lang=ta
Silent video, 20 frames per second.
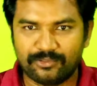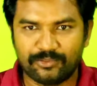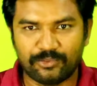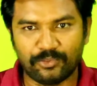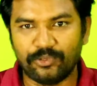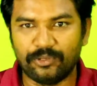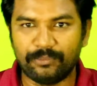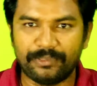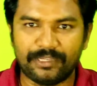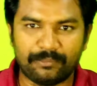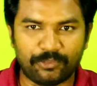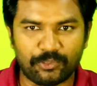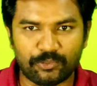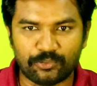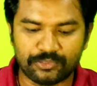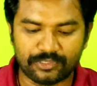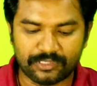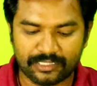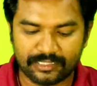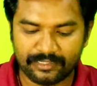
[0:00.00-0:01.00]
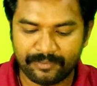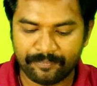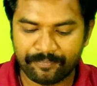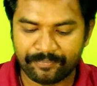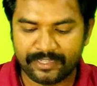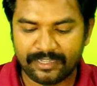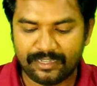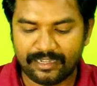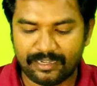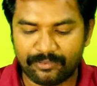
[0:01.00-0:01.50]
கூகுள் பே நம்பர் கொடுத்துருக்காரு
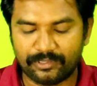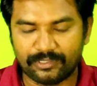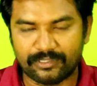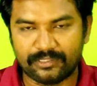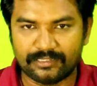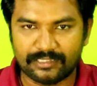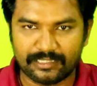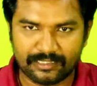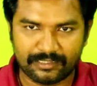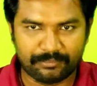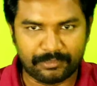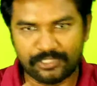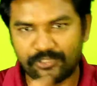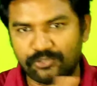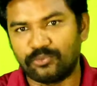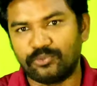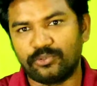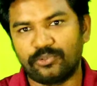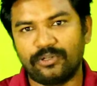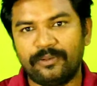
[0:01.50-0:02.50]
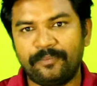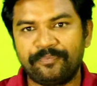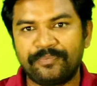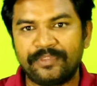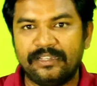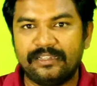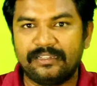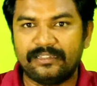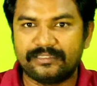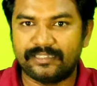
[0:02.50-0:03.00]
அவருக்கு இந்த பரிசு கொடுக்குறோம்
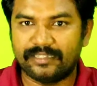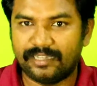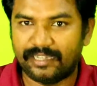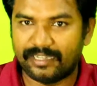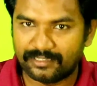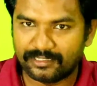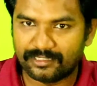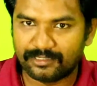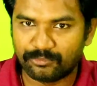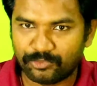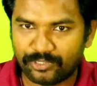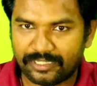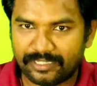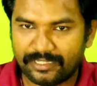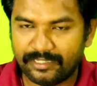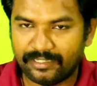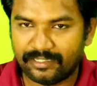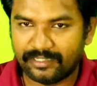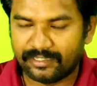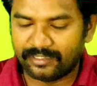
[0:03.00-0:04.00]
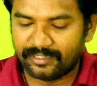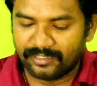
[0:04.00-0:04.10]
சரி அதுக்கு முன்னாடி